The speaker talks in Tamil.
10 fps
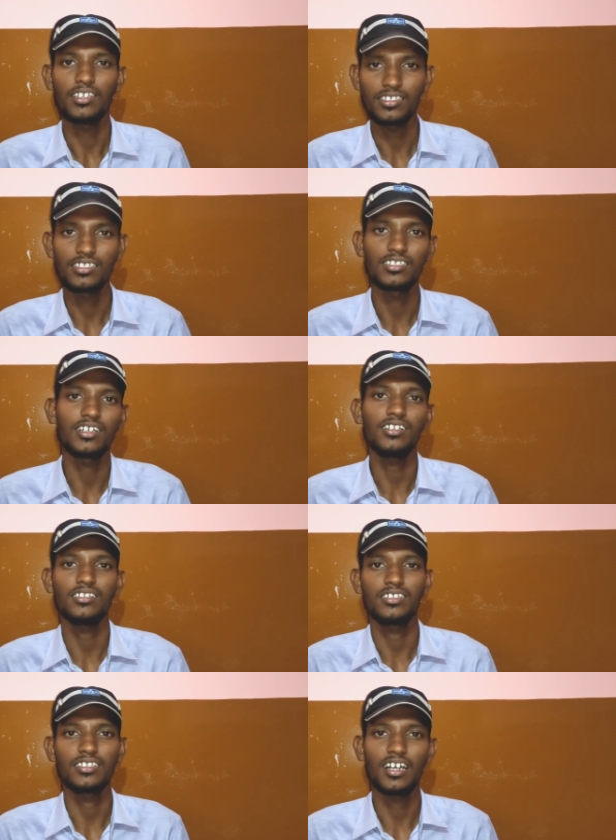அதுக்கு தான்
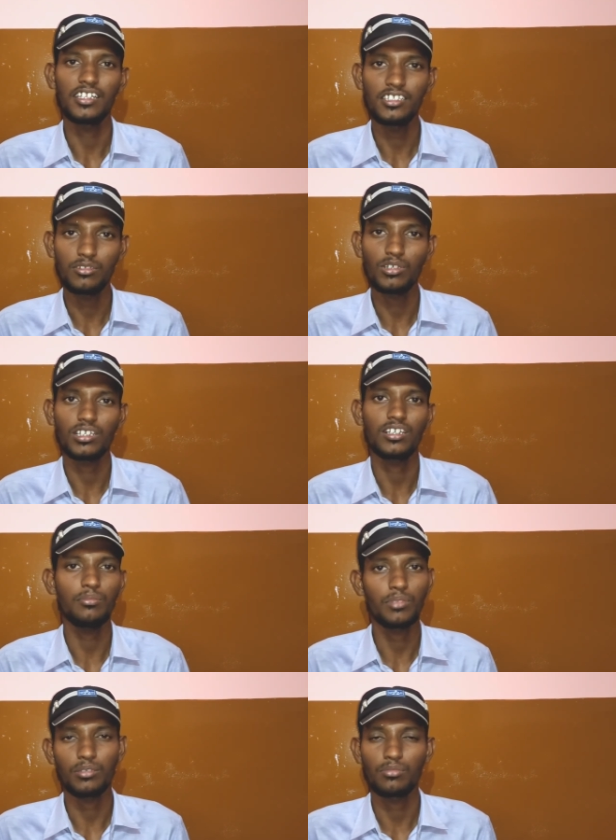இந்த
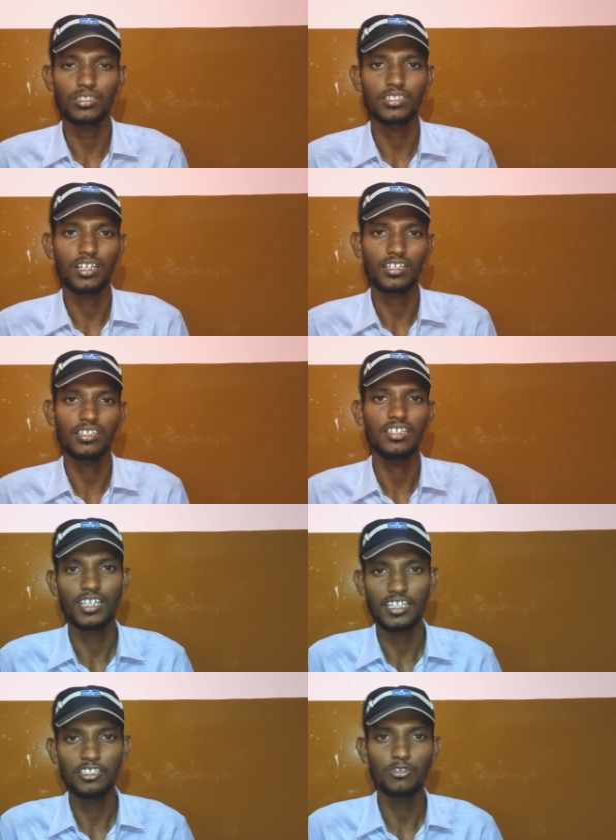அதிர்வலைகளை பயன்படுத்துகிறாங்க
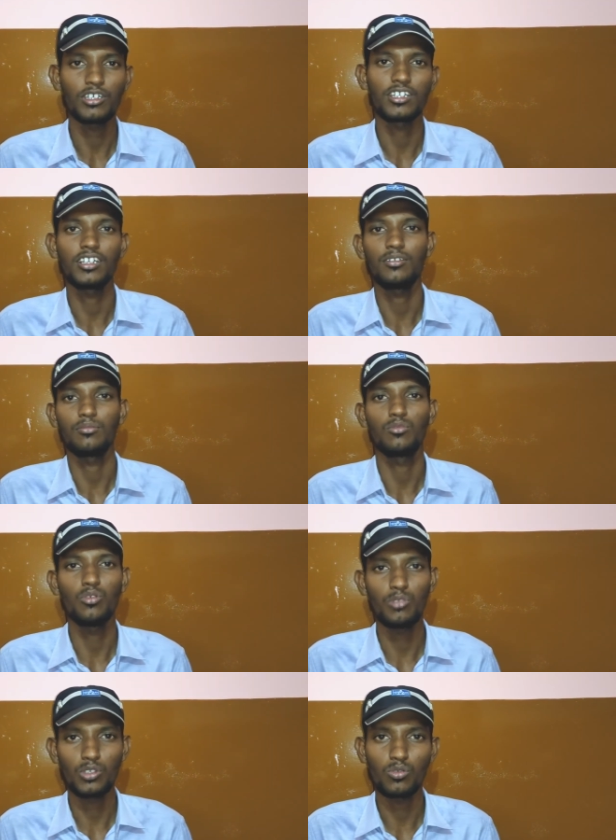இந்த அதிர்வலைகள்
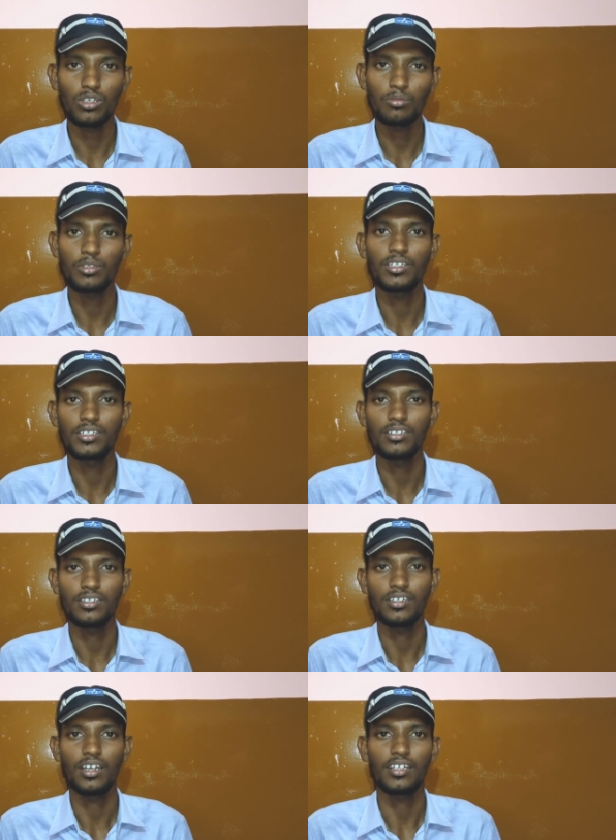பூமிக்குள்ளே போயிட்டு
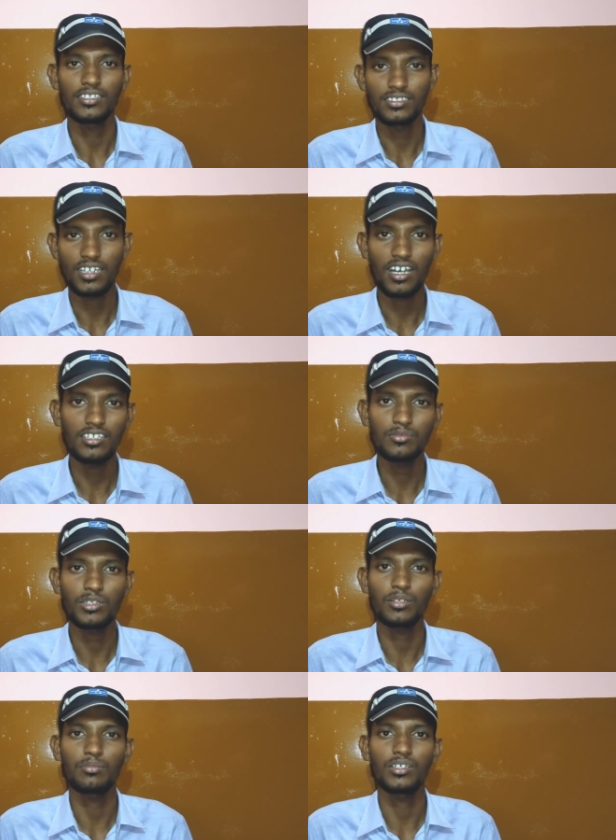அந்த தாது
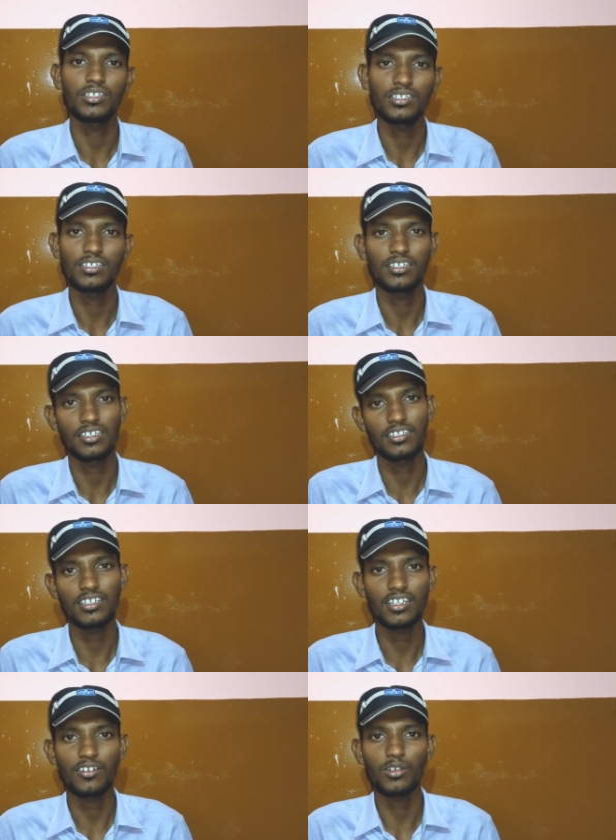மேலே பட்டு
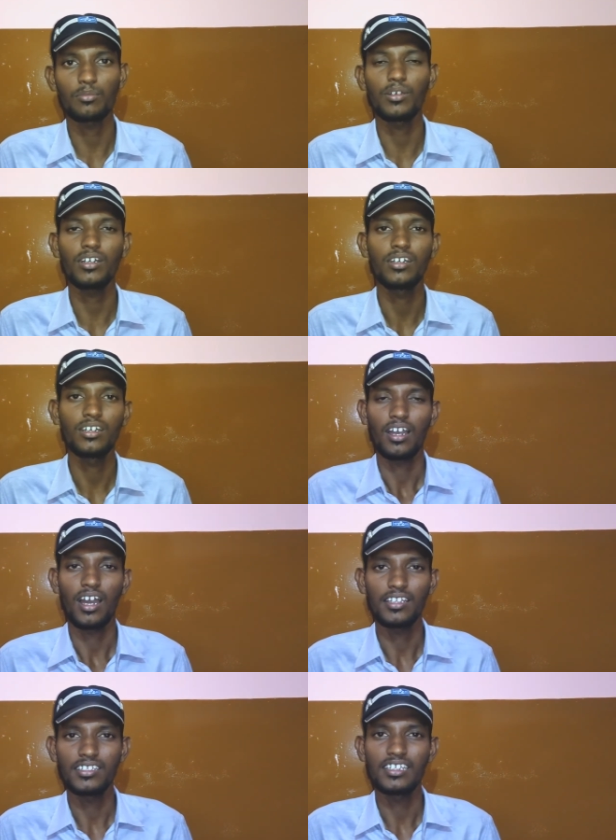ரிட்டர்ன் ஆகிறப்ப
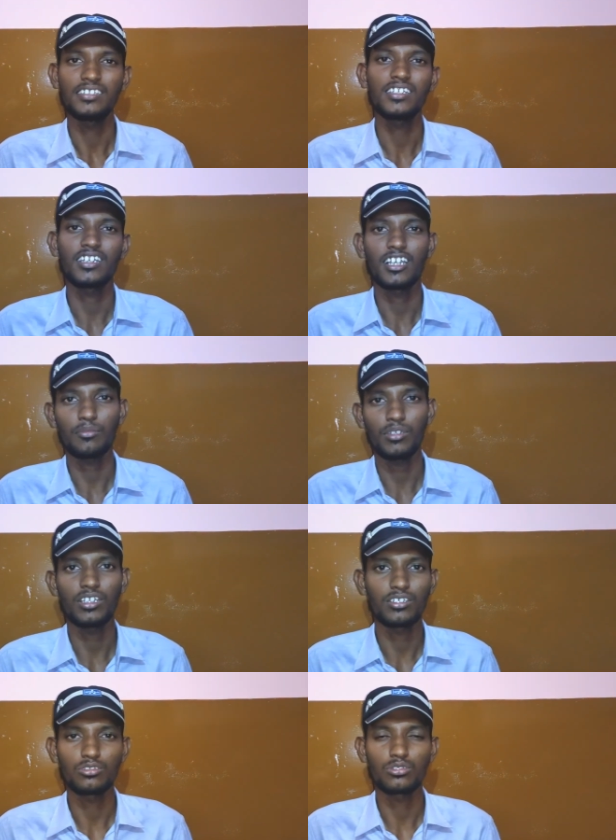அது எந்த
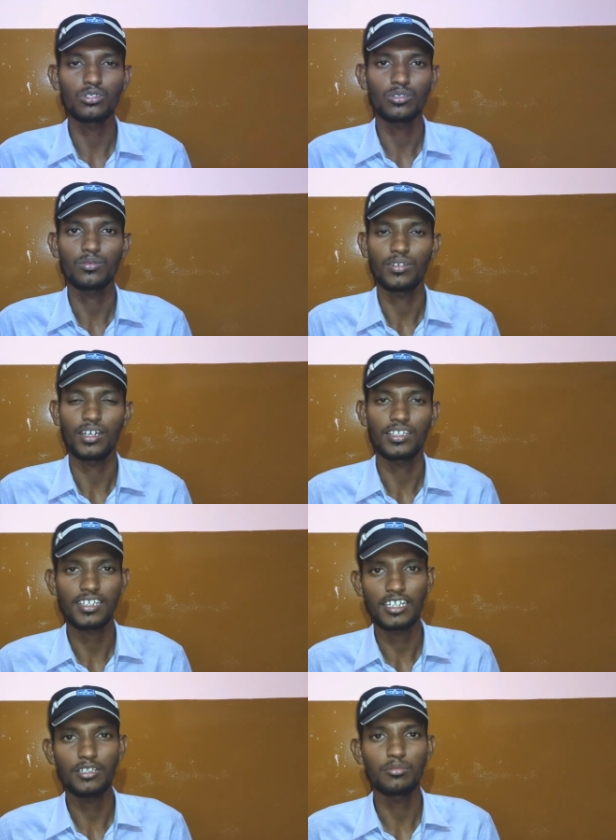நிலமையில இருந்துச்சோ அதை
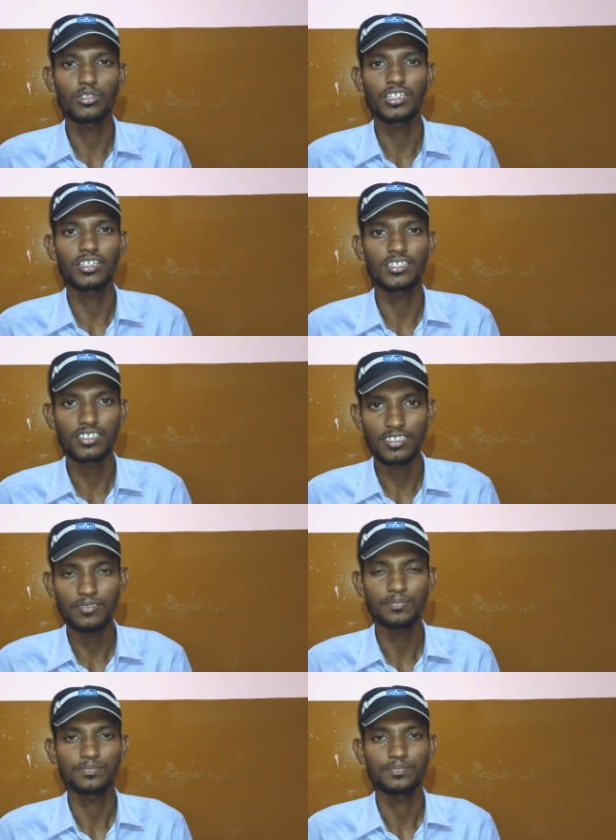கண்டுபிடிக்கிறதுக்கு